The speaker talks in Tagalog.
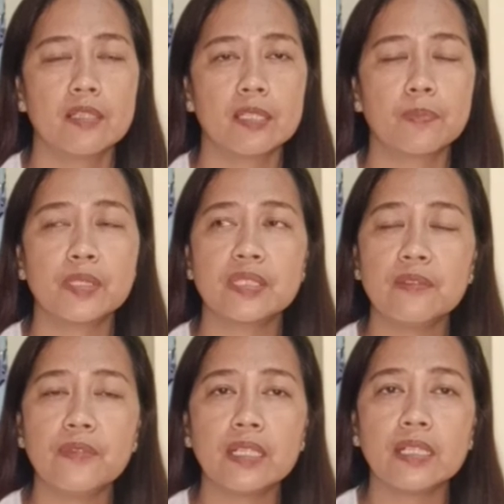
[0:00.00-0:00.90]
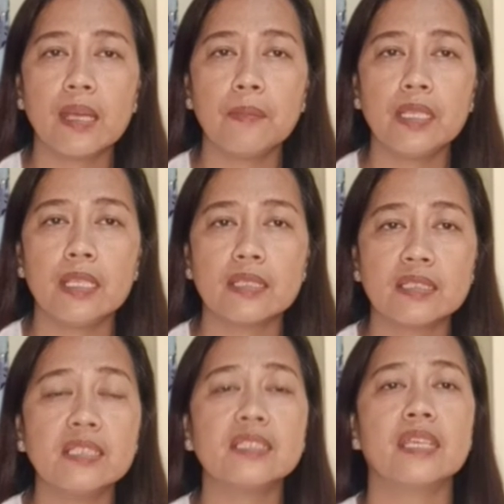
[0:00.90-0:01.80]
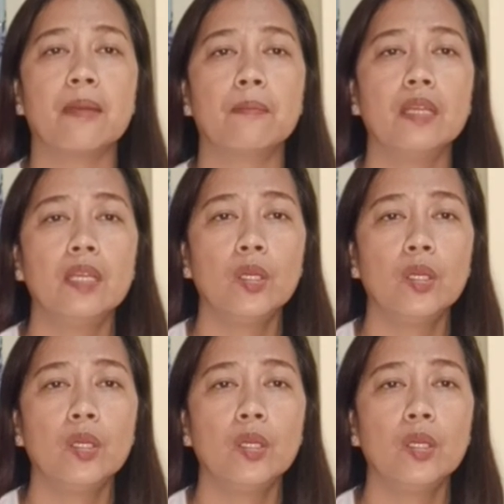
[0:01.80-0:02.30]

specific namin na system